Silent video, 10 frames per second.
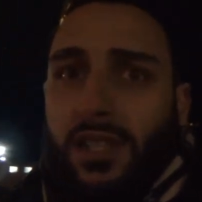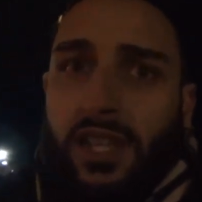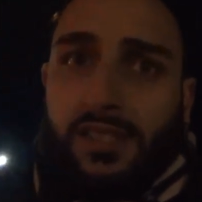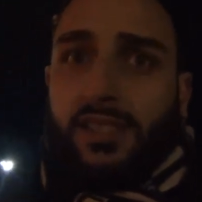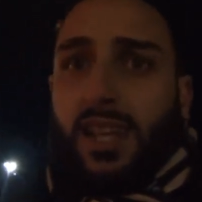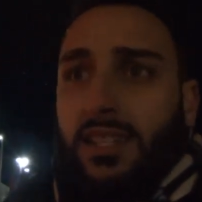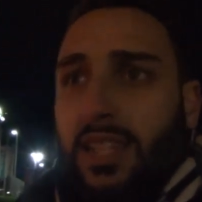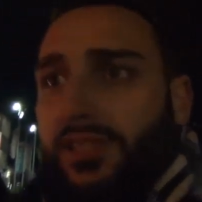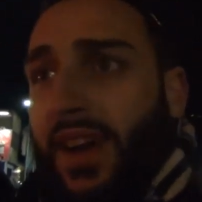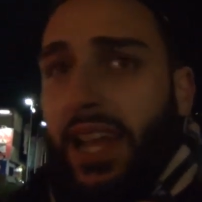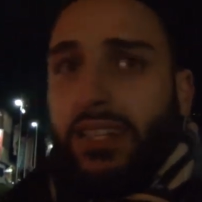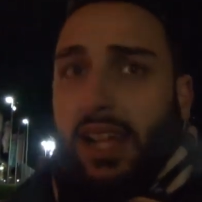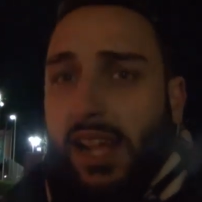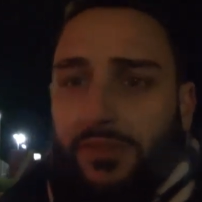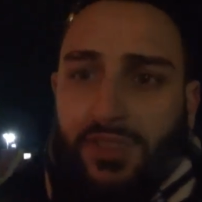ist es dann in der
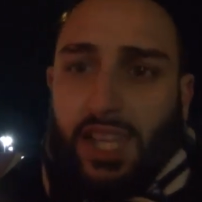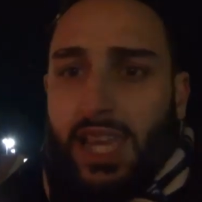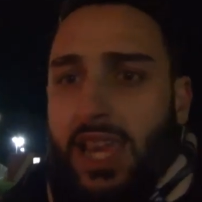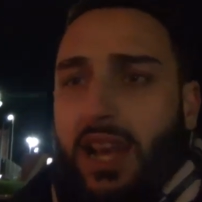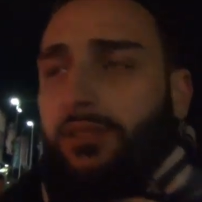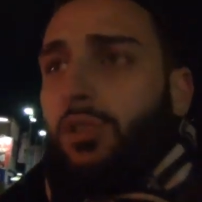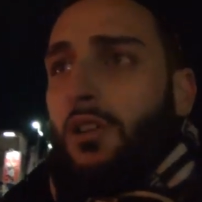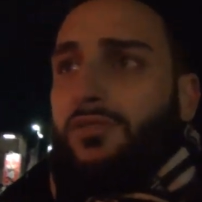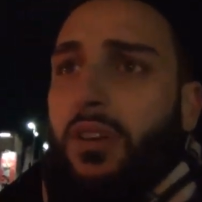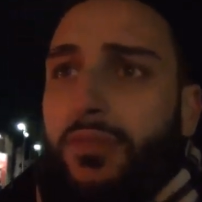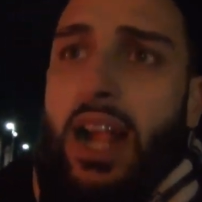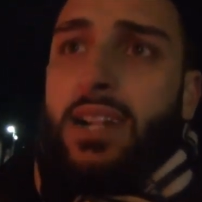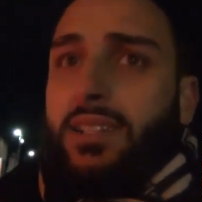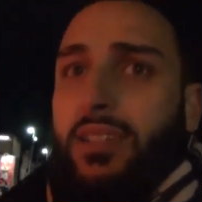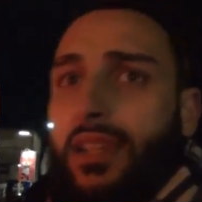zweiten Hälfte eher so aufs
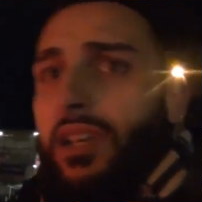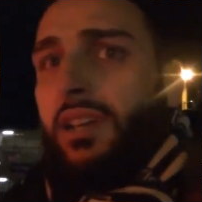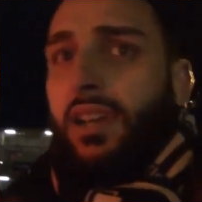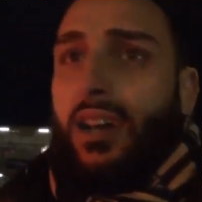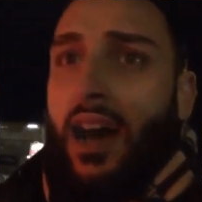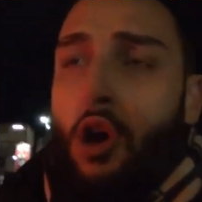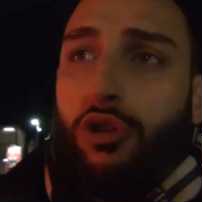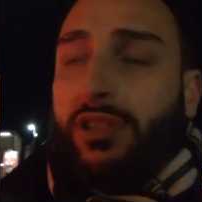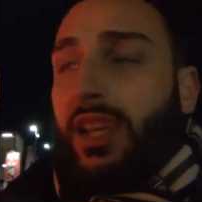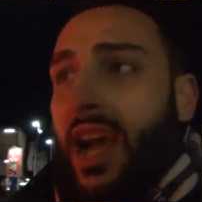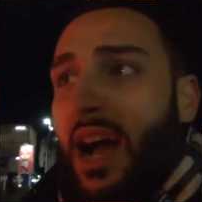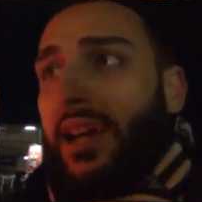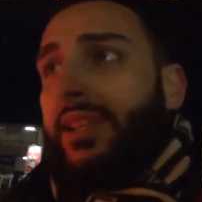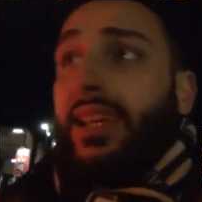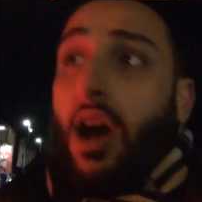Verwalten äh,
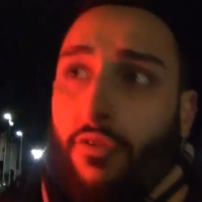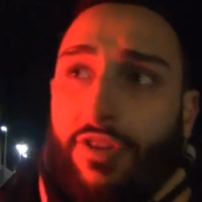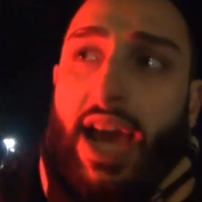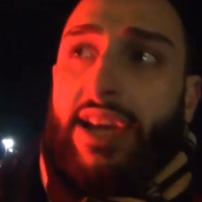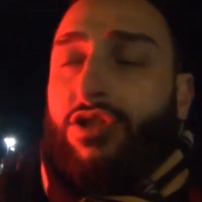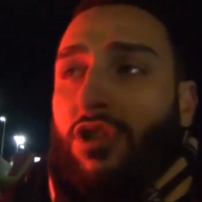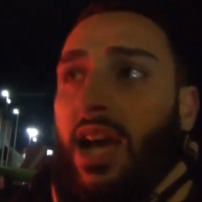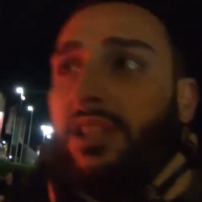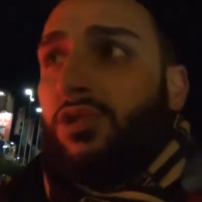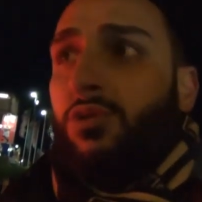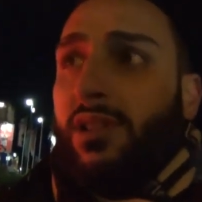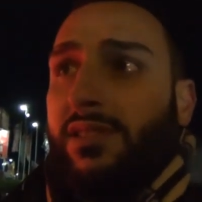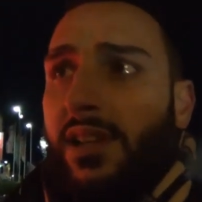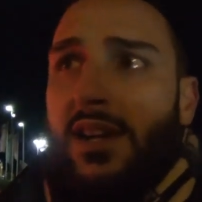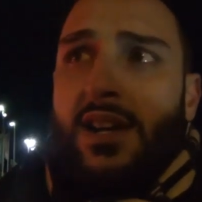ausgegangen. Genau, vielleicht noch ganz
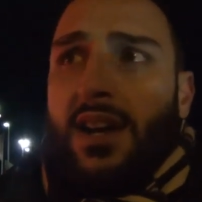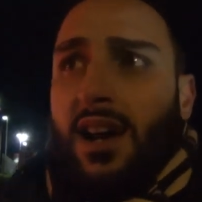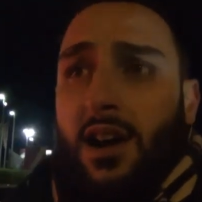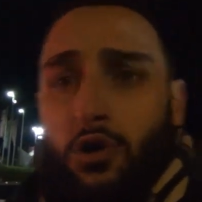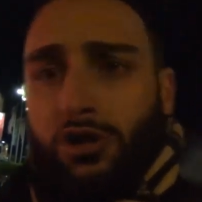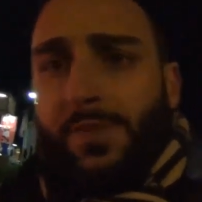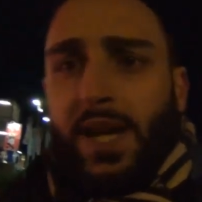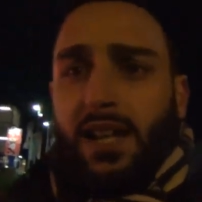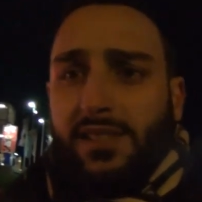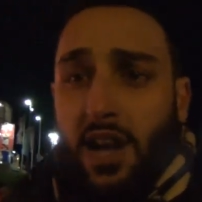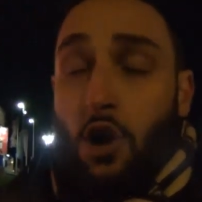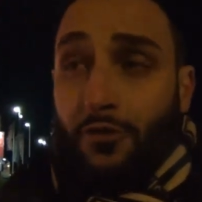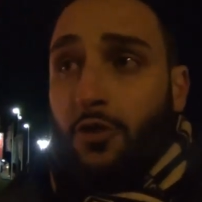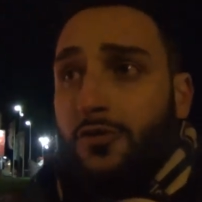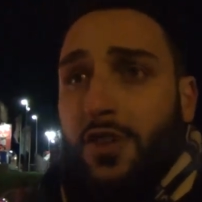kurz. Äh, Husbeck hat sich
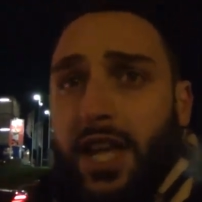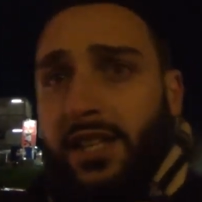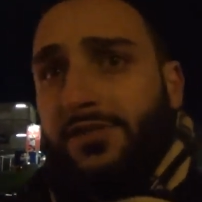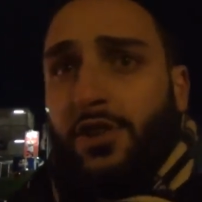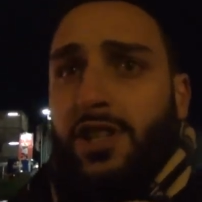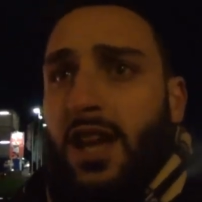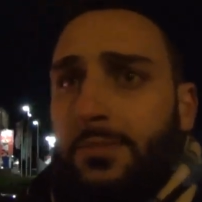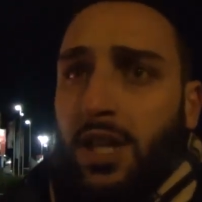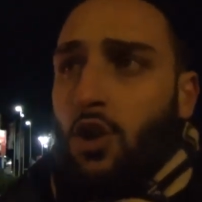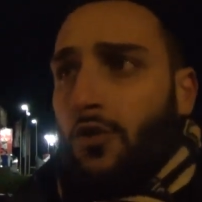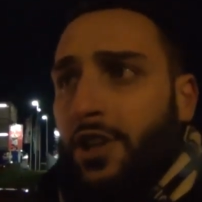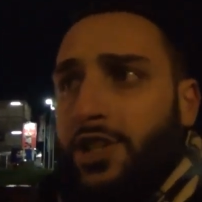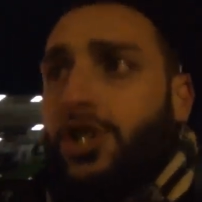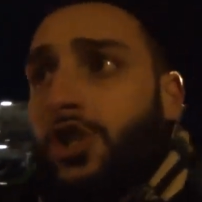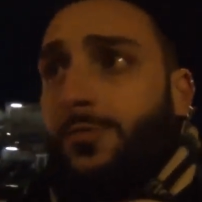auch früh verletzt, für ihn kam dann Lovric ins